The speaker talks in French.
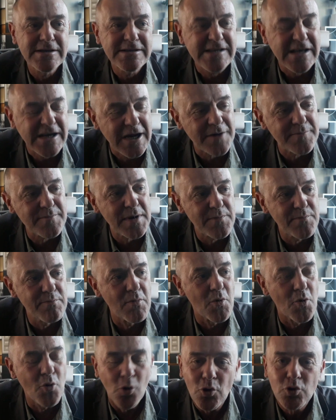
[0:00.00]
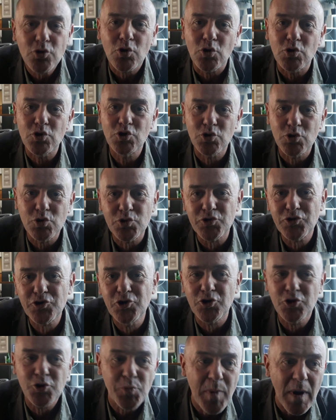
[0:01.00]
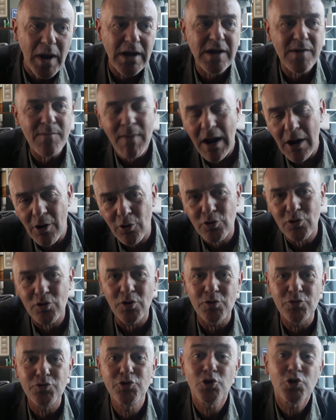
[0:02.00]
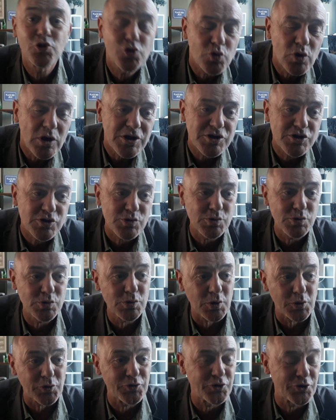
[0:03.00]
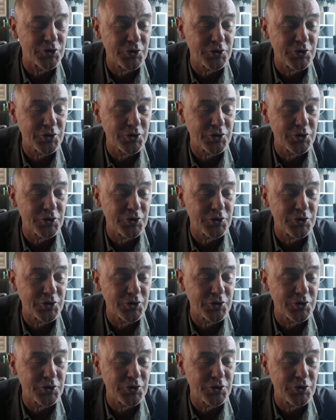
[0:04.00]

c'est quand même autre chose que de parler de ma langue de tous les jours, de...